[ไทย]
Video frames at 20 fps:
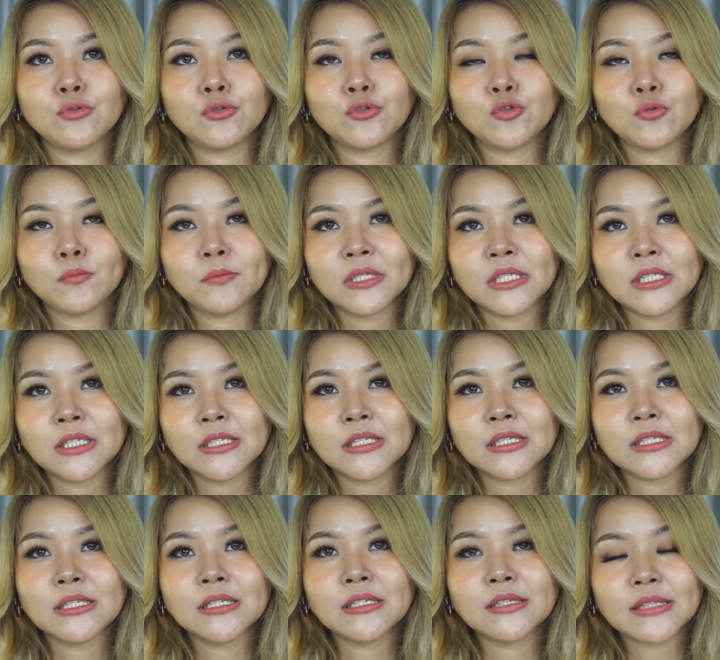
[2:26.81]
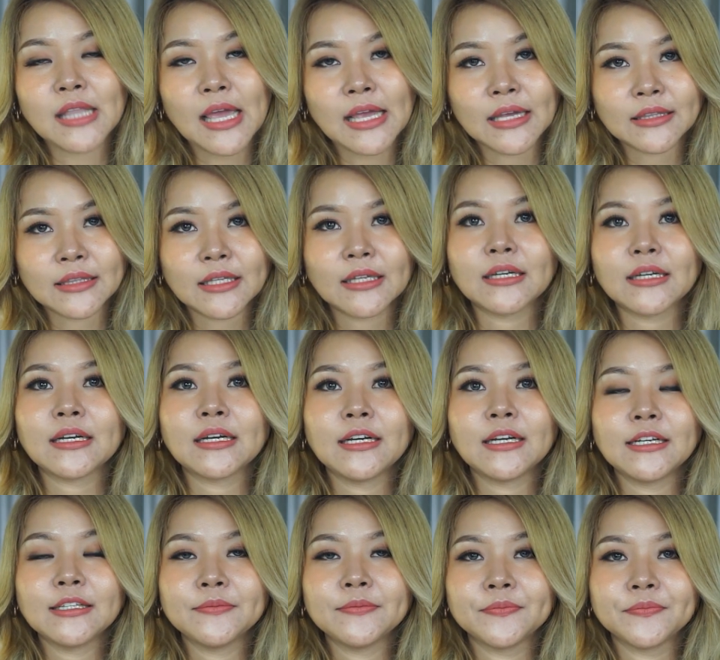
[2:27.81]
ชุ่มชื้นขึ้นแต่งตึง
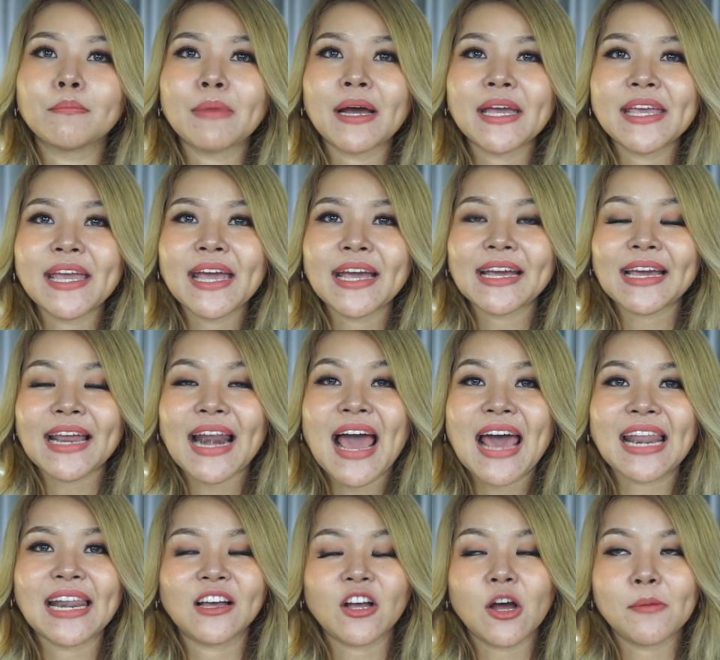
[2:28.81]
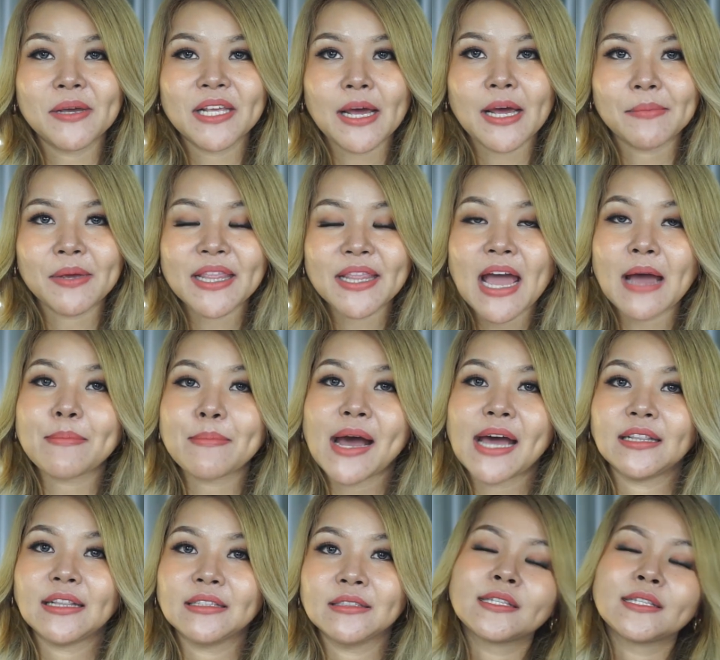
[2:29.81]
ขึ้นไม่แห้งกร้านแล้วก็ไม่ทำให้หน้ามัน